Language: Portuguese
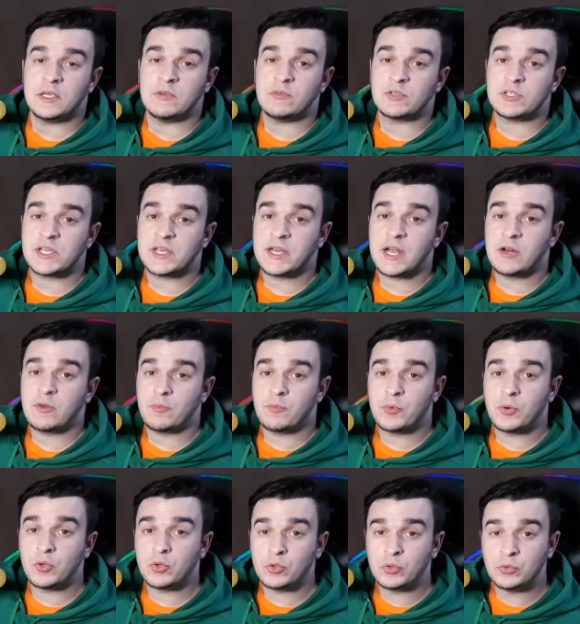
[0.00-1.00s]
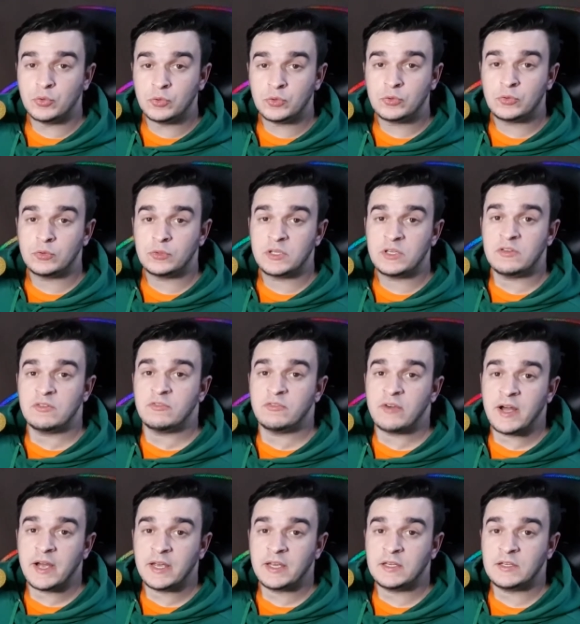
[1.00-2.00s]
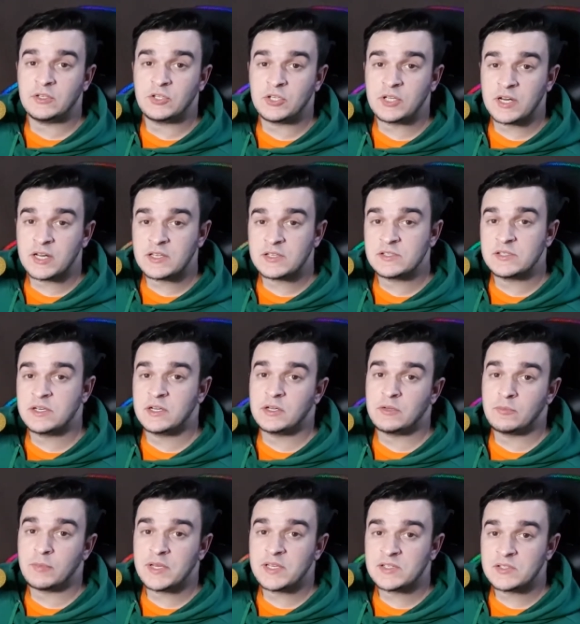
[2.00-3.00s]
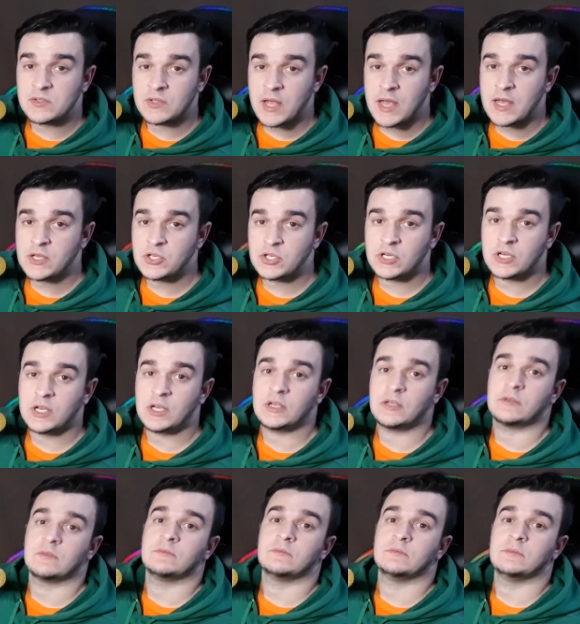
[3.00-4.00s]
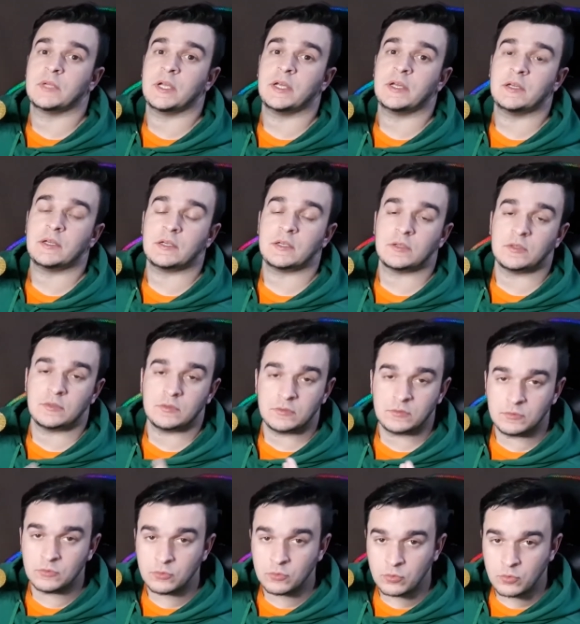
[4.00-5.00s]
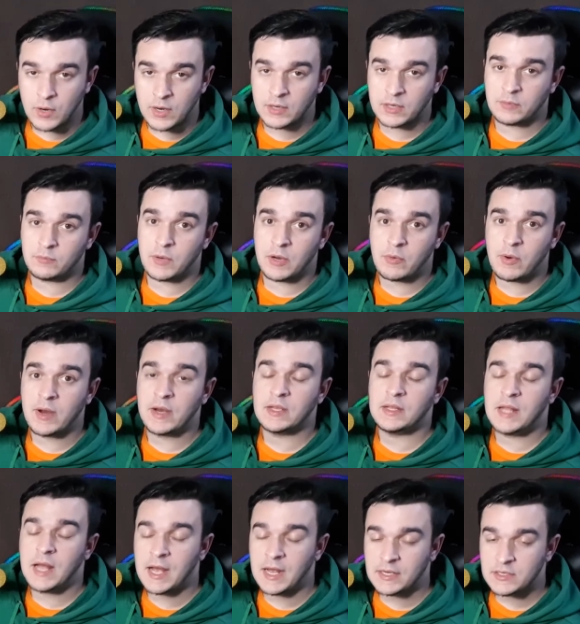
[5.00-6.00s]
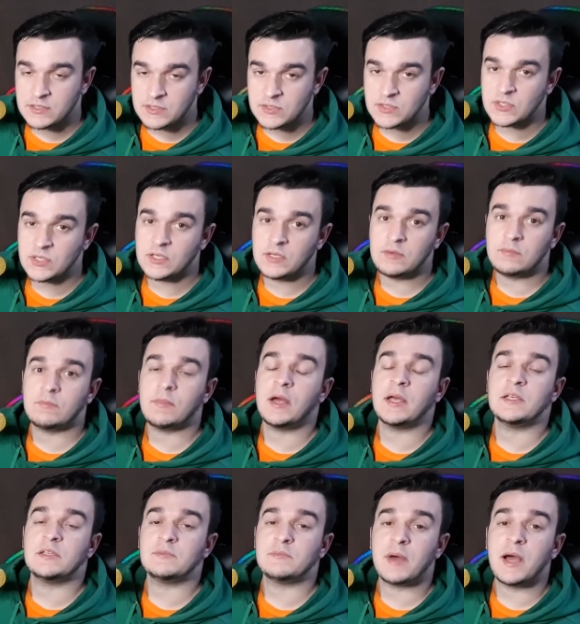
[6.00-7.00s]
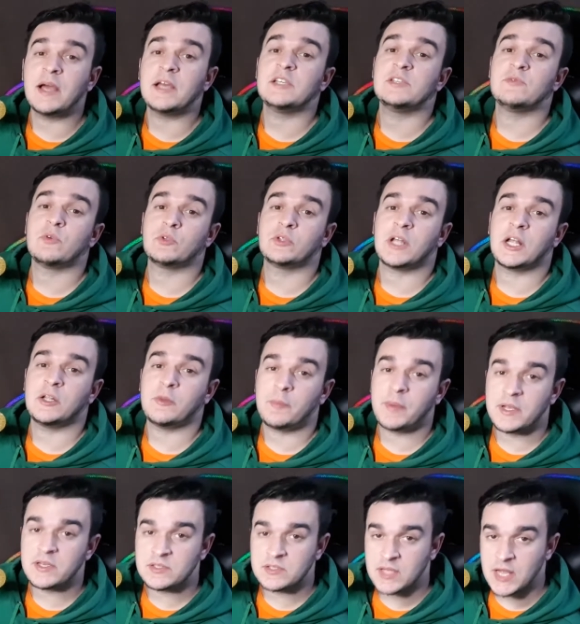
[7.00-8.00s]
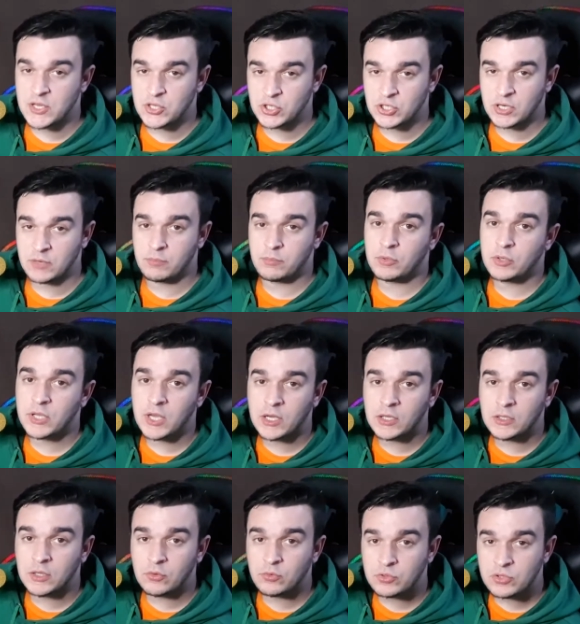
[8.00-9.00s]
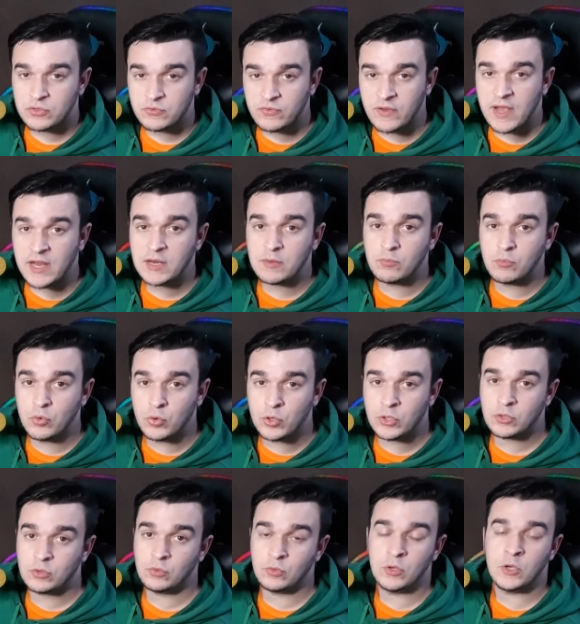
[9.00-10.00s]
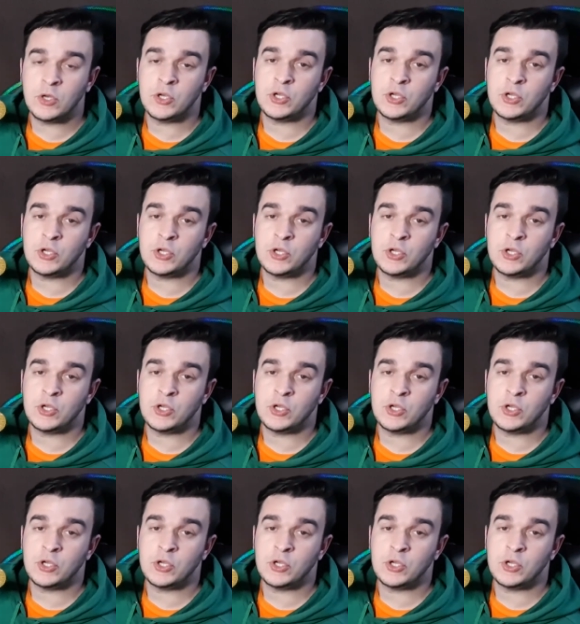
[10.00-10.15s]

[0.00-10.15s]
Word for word: e você quer um produto que vai te trazer uma estética, né? uma qualidade sim, mas mais voltado para estética, porque ele não difere muito